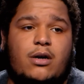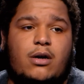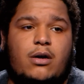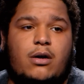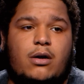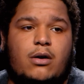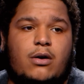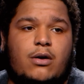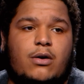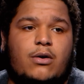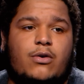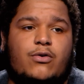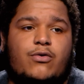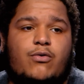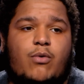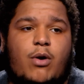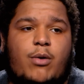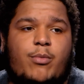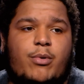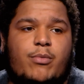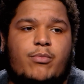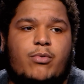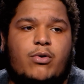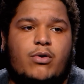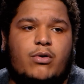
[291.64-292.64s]
euh, je
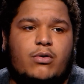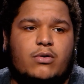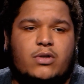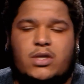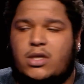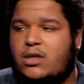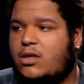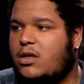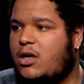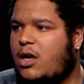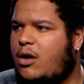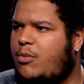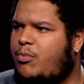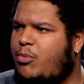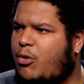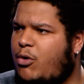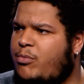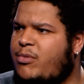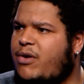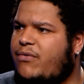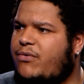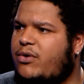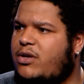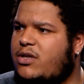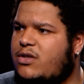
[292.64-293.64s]
crois même, euh, c'était la
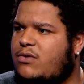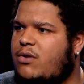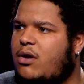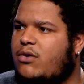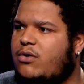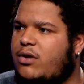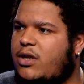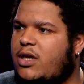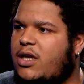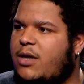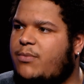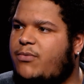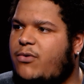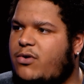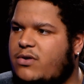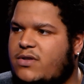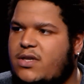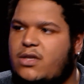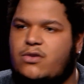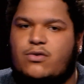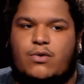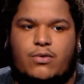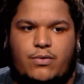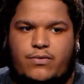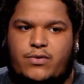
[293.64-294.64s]
première fois de l'histoire qu'une équipe
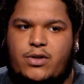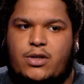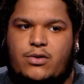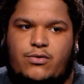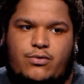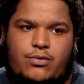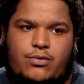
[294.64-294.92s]
française revenait